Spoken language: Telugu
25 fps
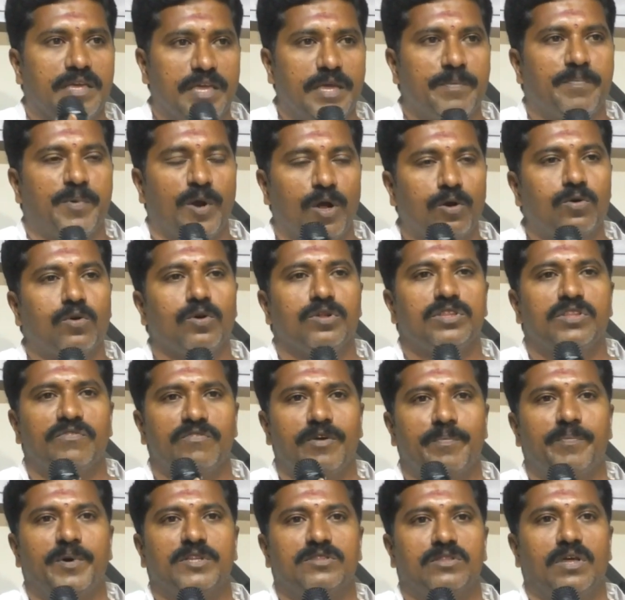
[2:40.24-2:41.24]
ఈ ప్రకృతి
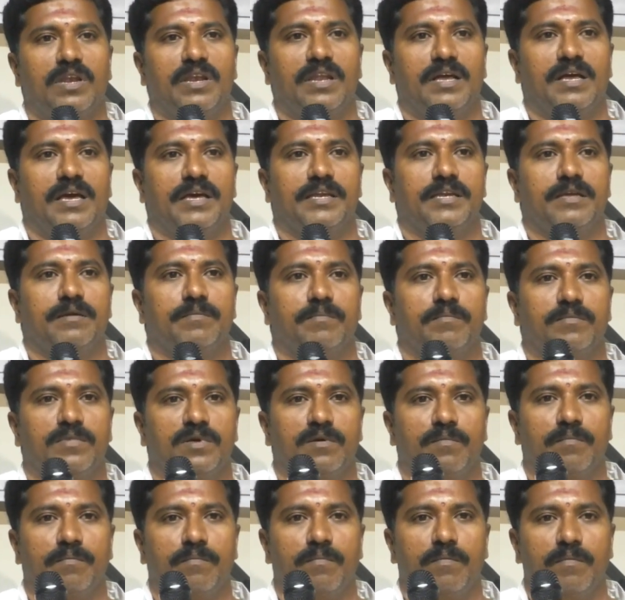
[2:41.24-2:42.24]
విపత్తులను కానీ
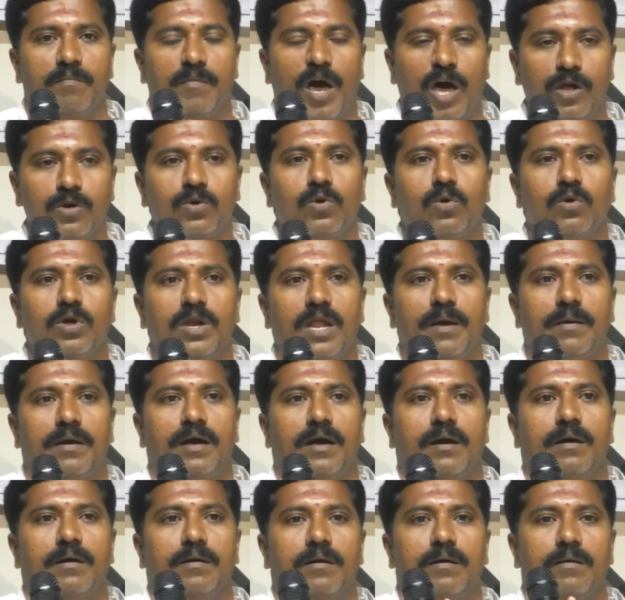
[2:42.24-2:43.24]
అనుకూల
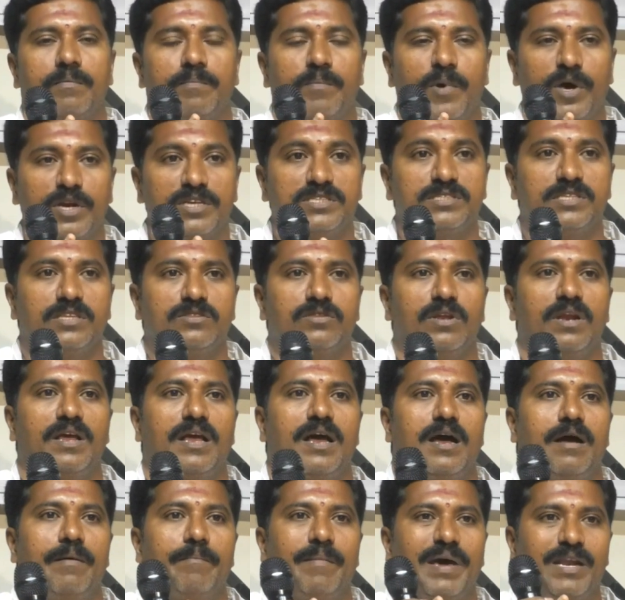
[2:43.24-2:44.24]

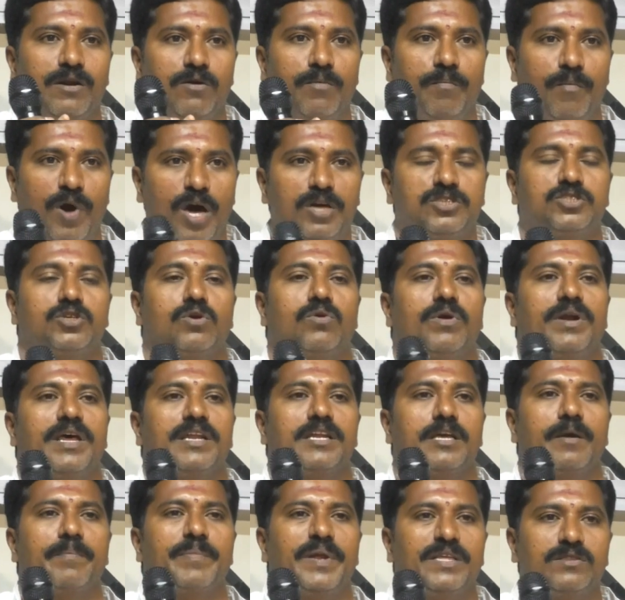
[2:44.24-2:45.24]
పరిస్థితులుగా మనం
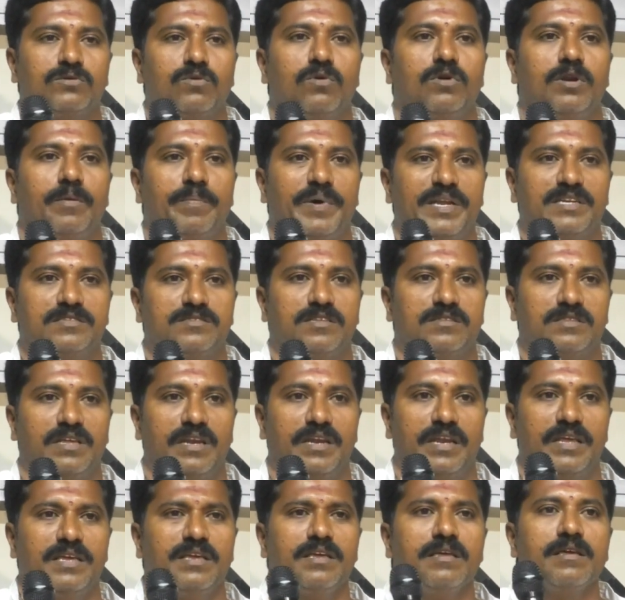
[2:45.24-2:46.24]
మార్చుకోవడానికి ప్రతికూల
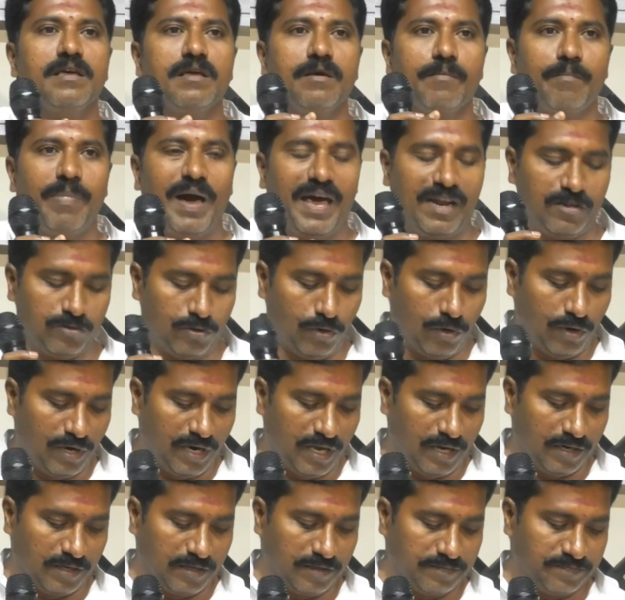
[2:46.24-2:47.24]
పరిస్థితుల్ని
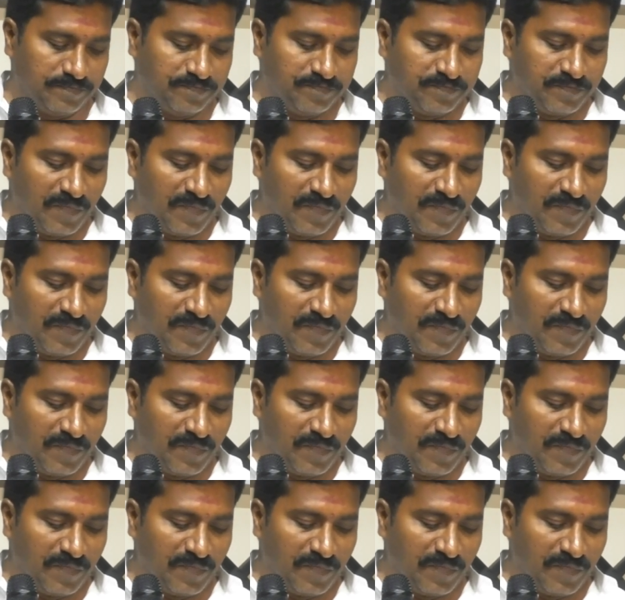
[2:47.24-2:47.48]
పారద్రోళ్ళండి